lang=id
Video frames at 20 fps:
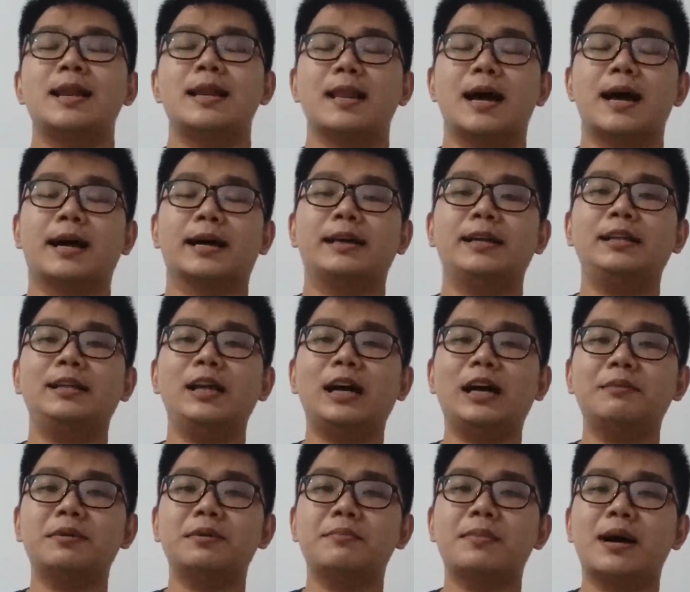Nah, kita
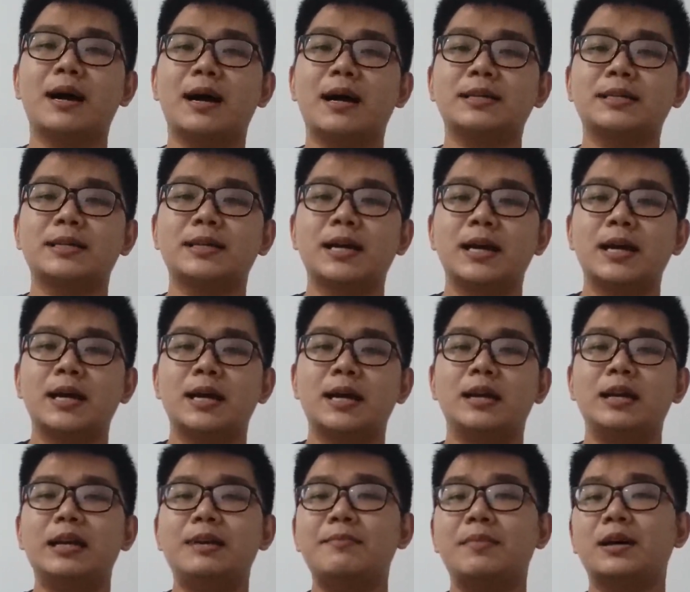akan membahas
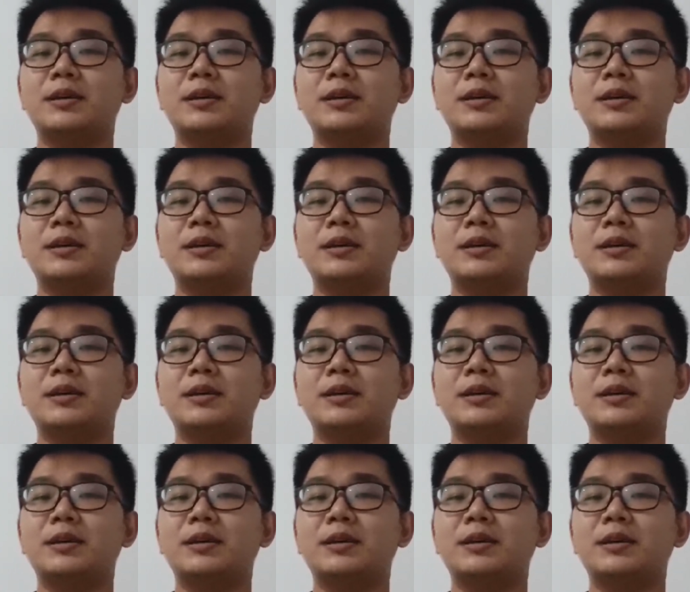5